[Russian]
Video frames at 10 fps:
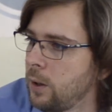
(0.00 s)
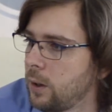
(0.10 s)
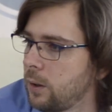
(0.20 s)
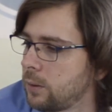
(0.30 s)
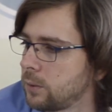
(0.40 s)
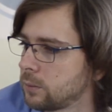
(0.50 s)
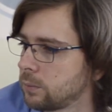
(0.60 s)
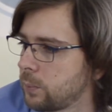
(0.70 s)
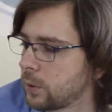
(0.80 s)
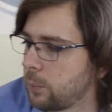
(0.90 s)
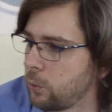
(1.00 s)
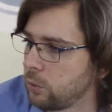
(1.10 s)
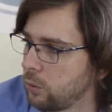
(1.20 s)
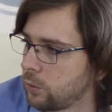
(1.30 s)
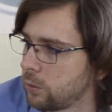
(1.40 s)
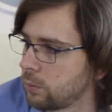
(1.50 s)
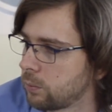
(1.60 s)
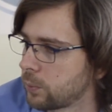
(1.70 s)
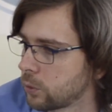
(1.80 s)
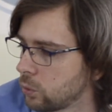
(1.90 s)
а, пока
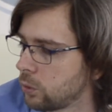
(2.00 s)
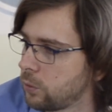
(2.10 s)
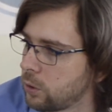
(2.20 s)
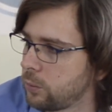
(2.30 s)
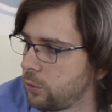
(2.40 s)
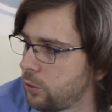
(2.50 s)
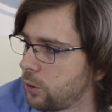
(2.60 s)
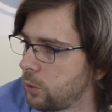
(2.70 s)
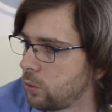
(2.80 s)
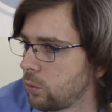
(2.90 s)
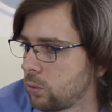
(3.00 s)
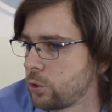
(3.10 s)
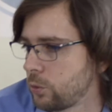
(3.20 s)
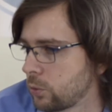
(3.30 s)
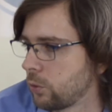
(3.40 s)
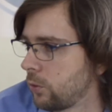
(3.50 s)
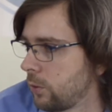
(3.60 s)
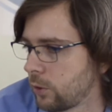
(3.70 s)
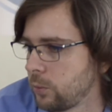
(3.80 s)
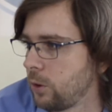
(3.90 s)
пользуются продуктом crm системой. Но ну, очень просто,
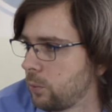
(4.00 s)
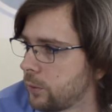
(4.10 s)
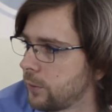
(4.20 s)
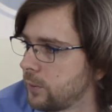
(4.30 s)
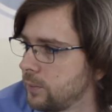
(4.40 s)
на самом деле просто.